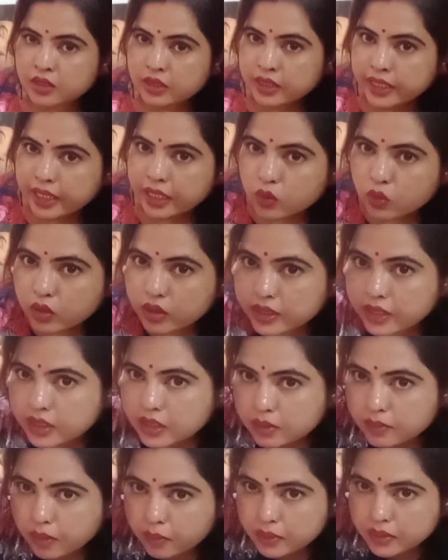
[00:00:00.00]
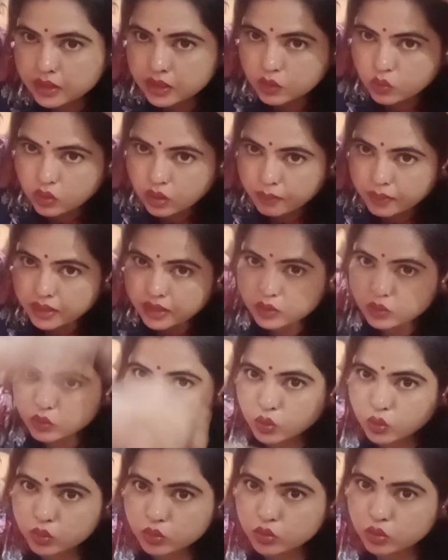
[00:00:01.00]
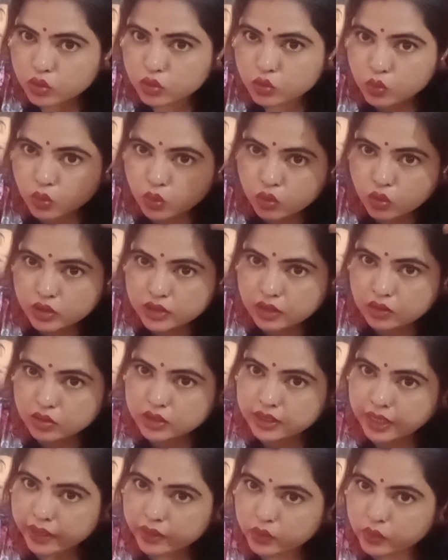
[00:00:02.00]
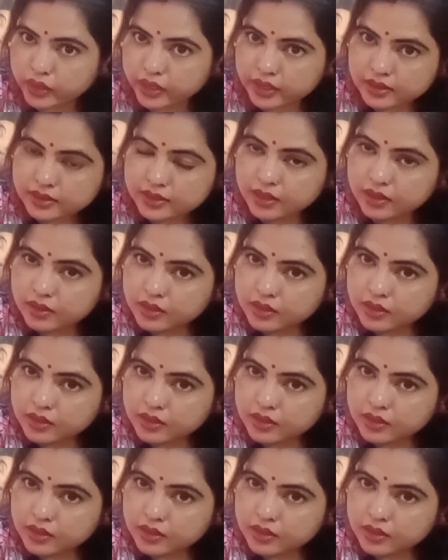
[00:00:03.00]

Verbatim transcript: খেয়াল করলে দেখতে পাবেন দেখুন আমার কিন্তু ছোটো ছোটো চুল গজানো স্টার্ট হয়ে গেছে